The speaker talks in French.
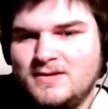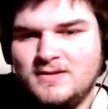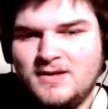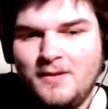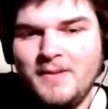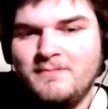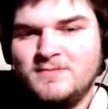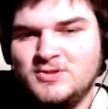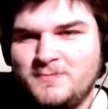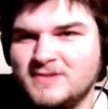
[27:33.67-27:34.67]
Quand même,
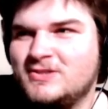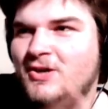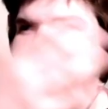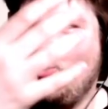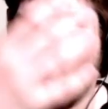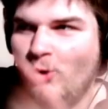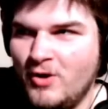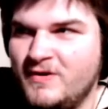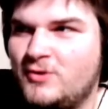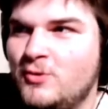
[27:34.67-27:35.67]
je pense qu'on on, l'a
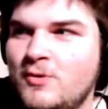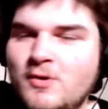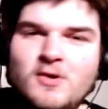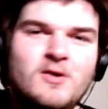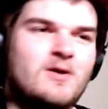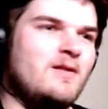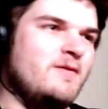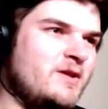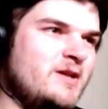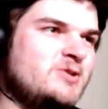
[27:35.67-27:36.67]
vécu. On a
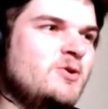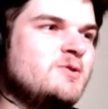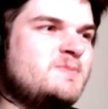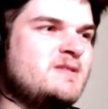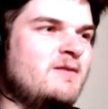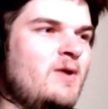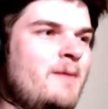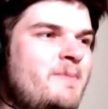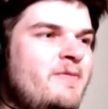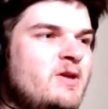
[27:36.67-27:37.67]
vécu des choses, puis ça mhm. vaut la
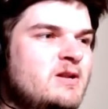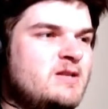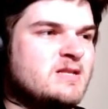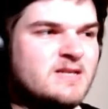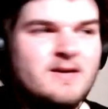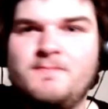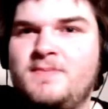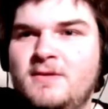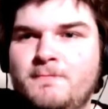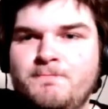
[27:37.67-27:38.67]
peine de, de le dire.
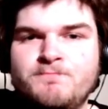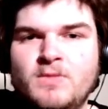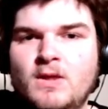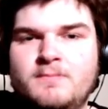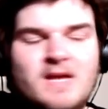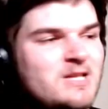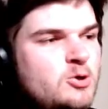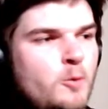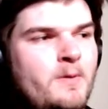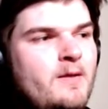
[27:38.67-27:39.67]
Puis Peut-être qu'il
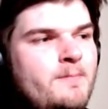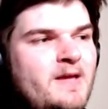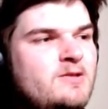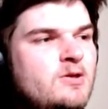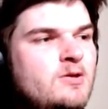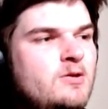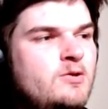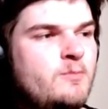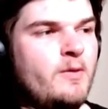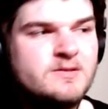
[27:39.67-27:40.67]
comprend. peut-être qu'il y a
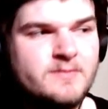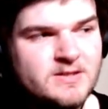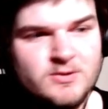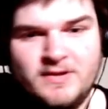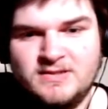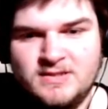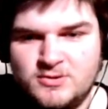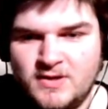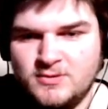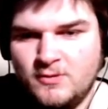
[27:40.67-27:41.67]
du monde en ce moment qui sont dans cette
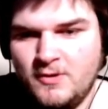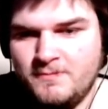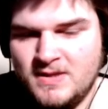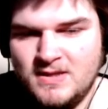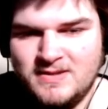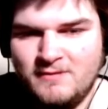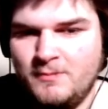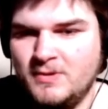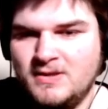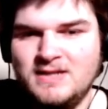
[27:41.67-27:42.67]
situation-là, puis ça va
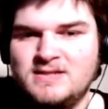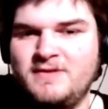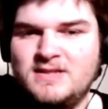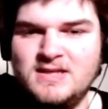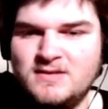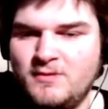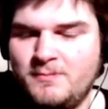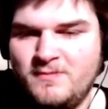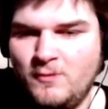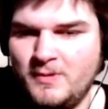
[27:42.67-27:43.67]
pas tant les affecter, ça va,
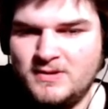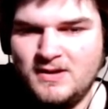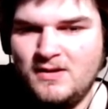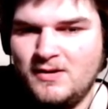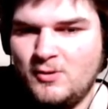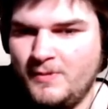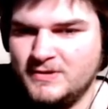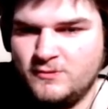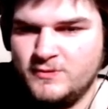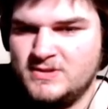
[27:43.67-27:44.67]
ils vont pas tant comprendre ce
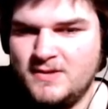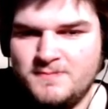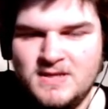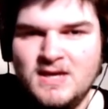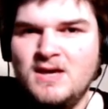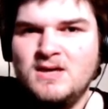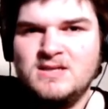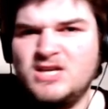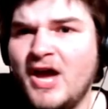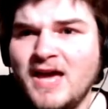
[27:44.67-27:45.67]
qu'on veut dire, puis c'est
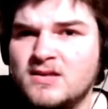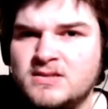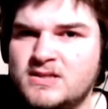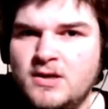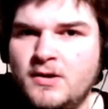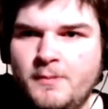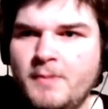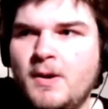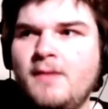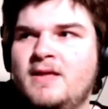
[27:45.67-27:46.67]
correct. Il n'y a, pas de
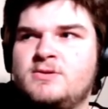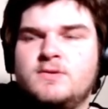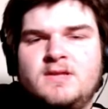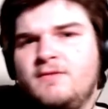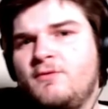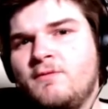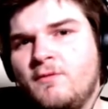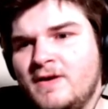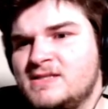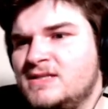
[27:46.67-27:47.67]
problème là-dessus. Des fois, il faut
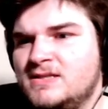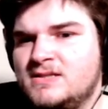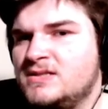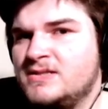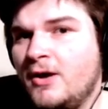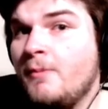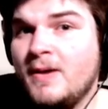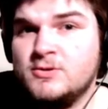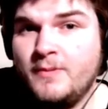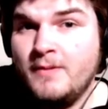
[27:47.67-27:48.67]
faire ses, erreurs par
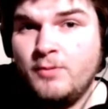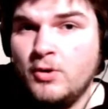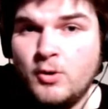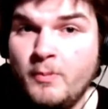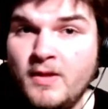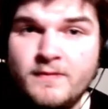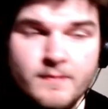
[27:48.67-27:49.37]
soi-même pour le comprendre.